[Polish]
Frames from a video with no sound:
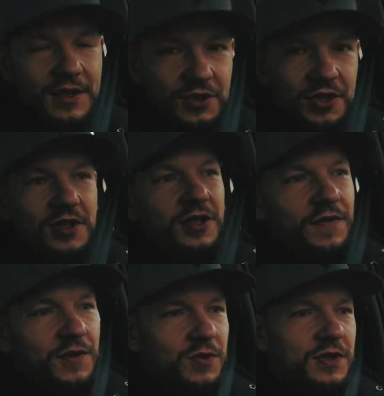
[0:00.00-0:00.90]
Jeszcze
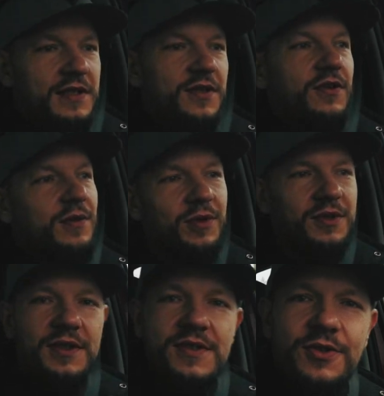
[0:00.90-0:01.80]
dzisiaj wciąż na Sony, bo
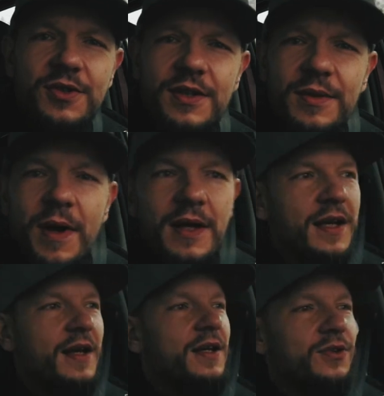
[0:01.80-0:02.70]
się coś chyba
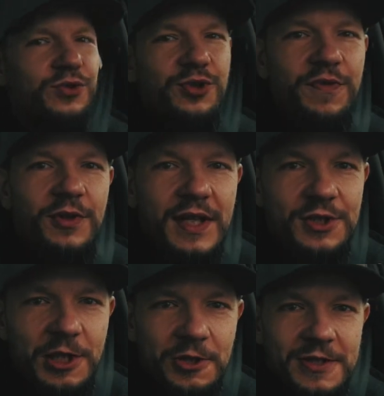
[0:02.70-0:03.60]
już
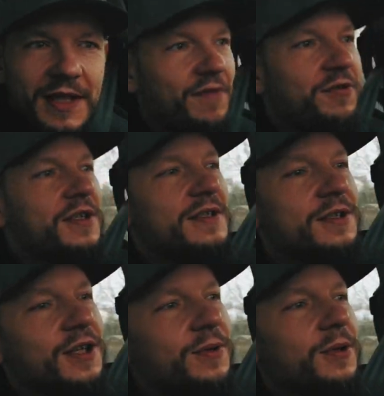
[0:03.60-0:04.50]
świąteczne dostawy się
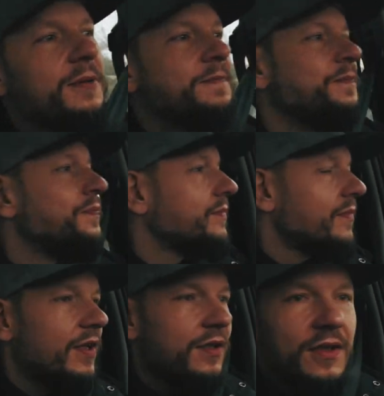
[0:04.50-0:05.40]
zaczęły
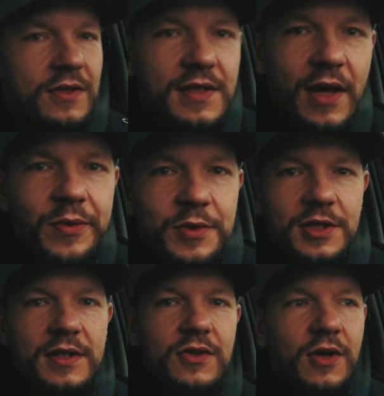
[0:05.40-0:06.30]
i nie dostałem
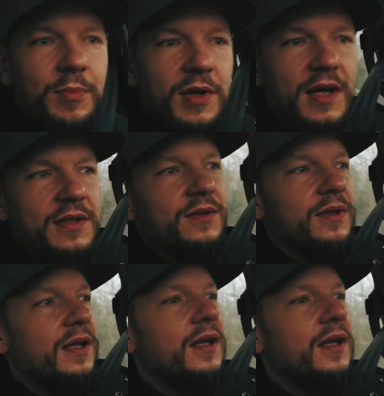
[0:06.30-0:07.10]
jeszcze tego aparatu.